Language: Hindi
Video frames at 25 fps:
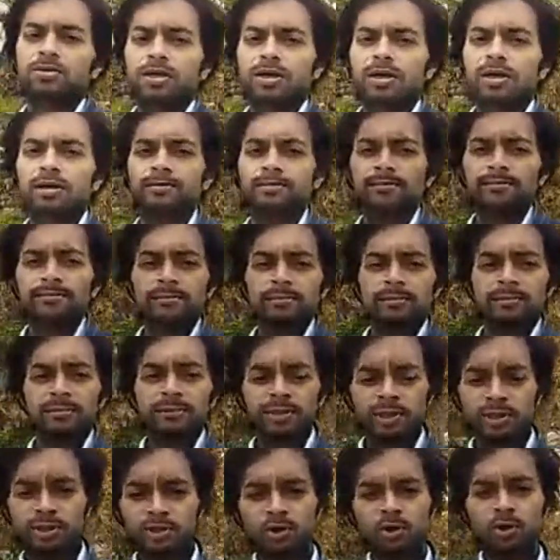होती है
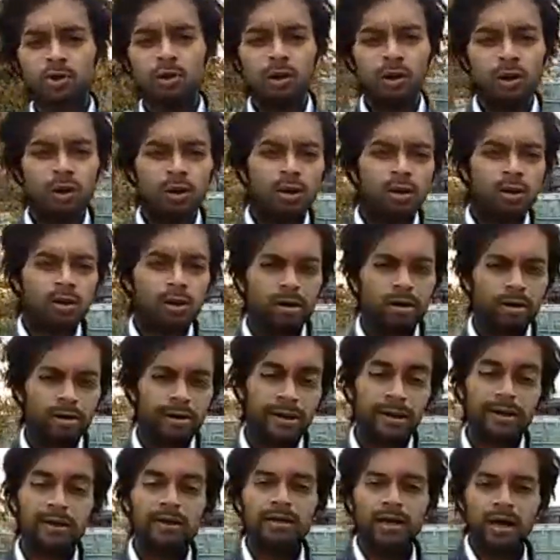जिसको
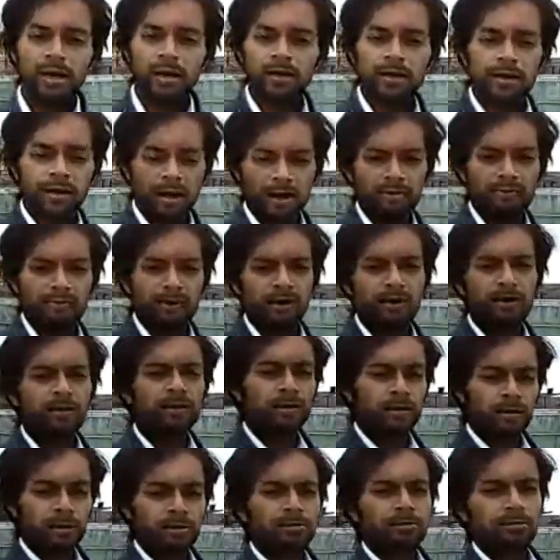डेली काइबा
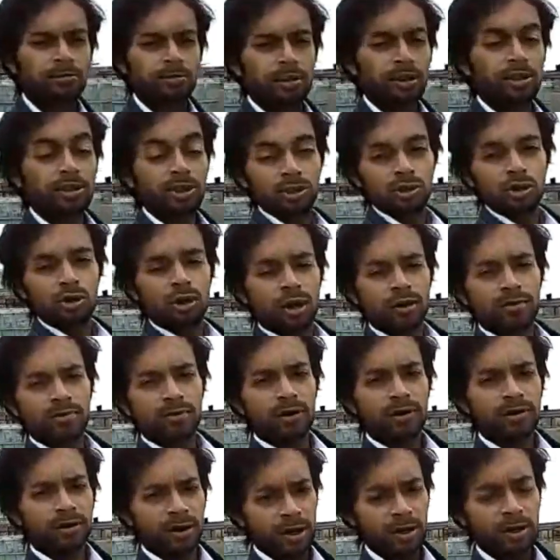नीचे जो
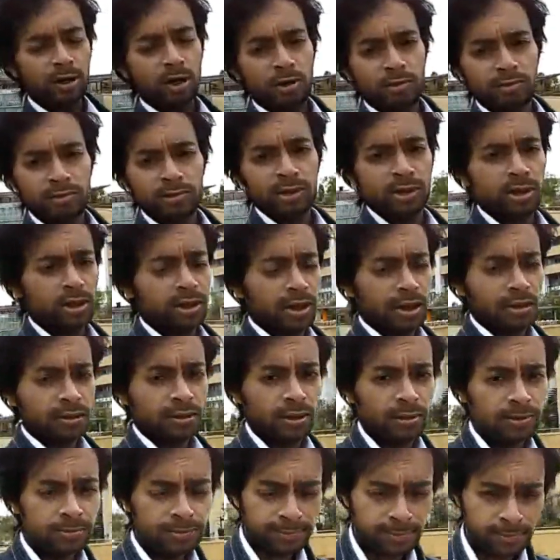काइबा डेली कॉन्वर्जेशन
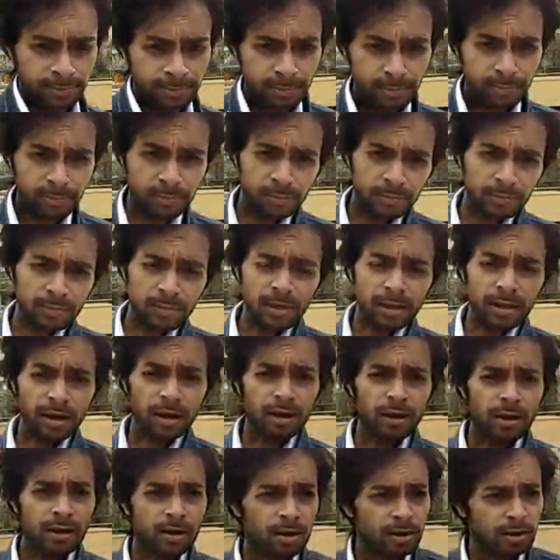कहते
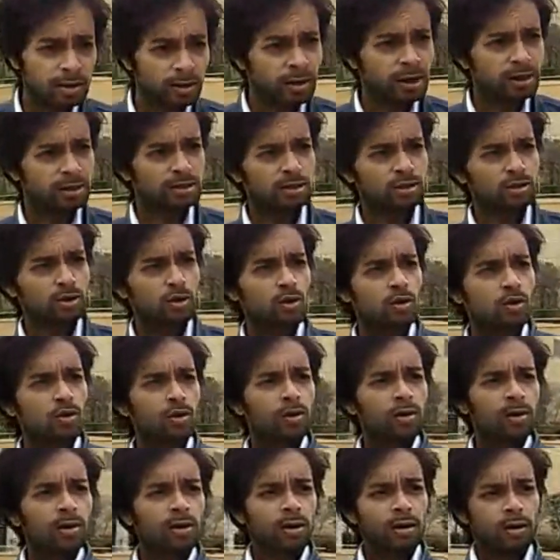हैं इसको
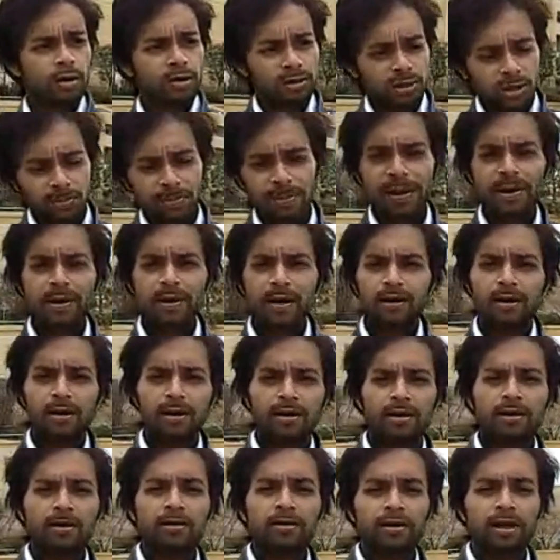जापान आके
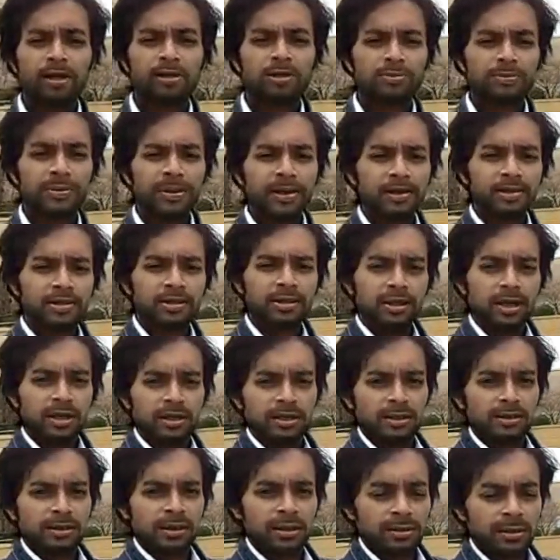ही एक्सपीरियंस किया
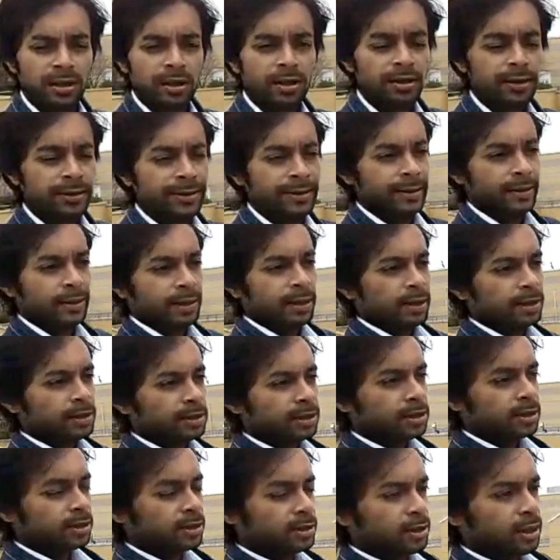जा सकता है
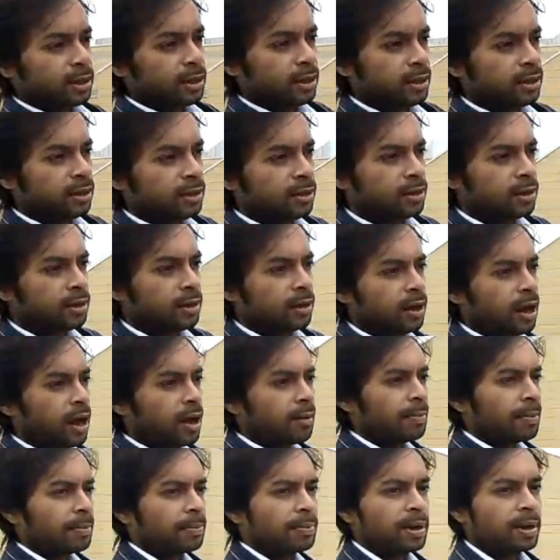इससे
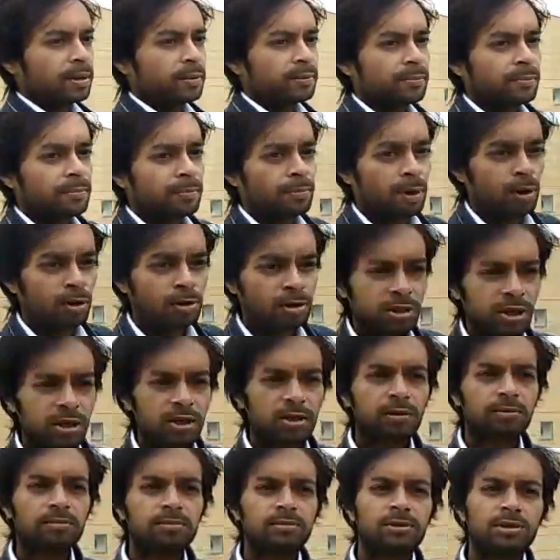आप अपने बहुत
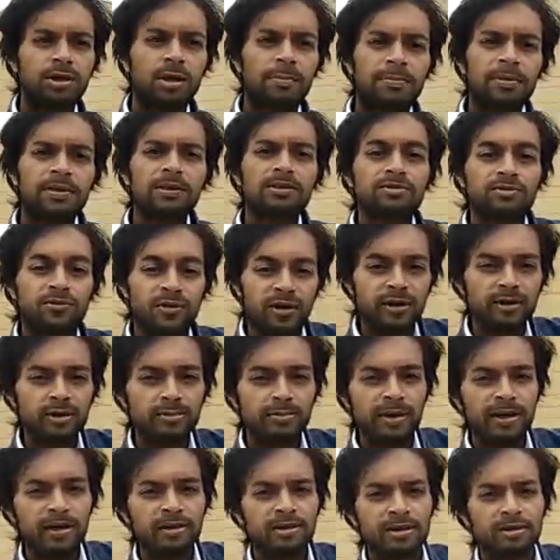सारे जापनीज़ फ्रेंड्स
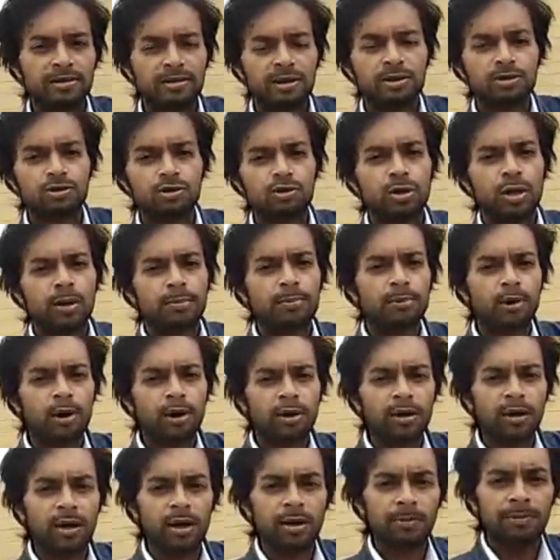बना सकते हैं जो कि आपको
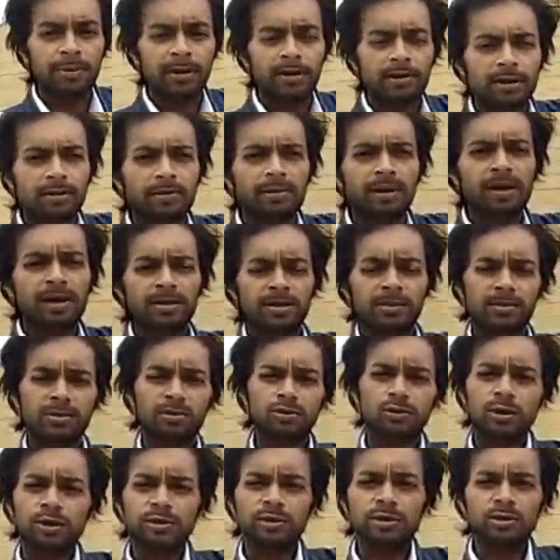आगे हेल्प करते हैं मेरे ऐसे भी
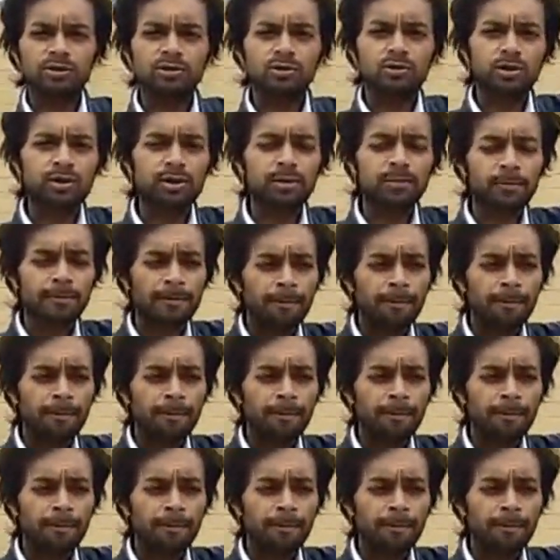स्टूडेंट्स हैं जो कि